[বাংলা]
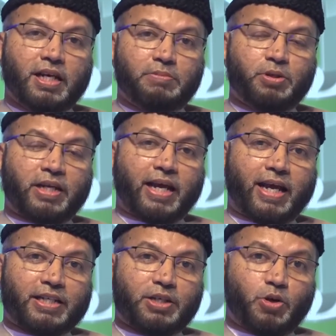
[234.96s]
এবং
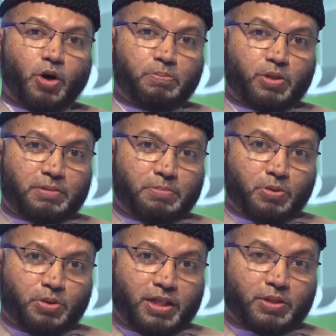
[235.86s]
একে অপরের
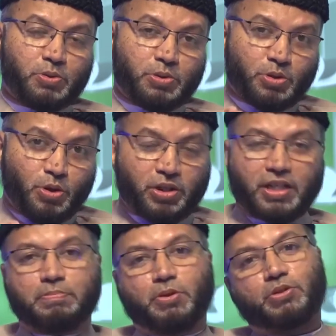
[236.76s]
বিরুদ্ধে কোনো
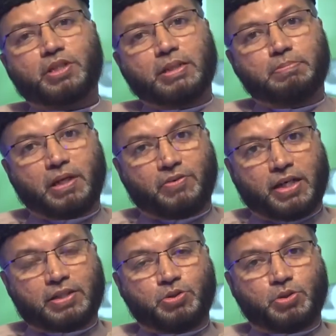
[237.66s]
ধরনের পদক্ষেপ নেওয়া
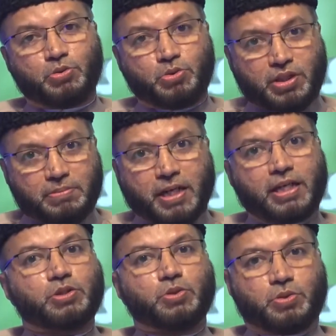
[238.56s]
ততটুকুই
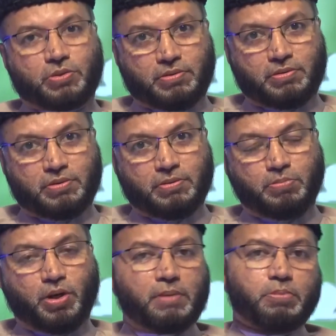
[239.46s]
মারাত্মক
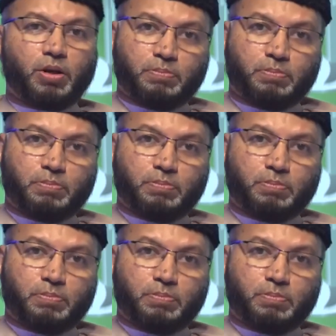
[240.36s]
ফলাফল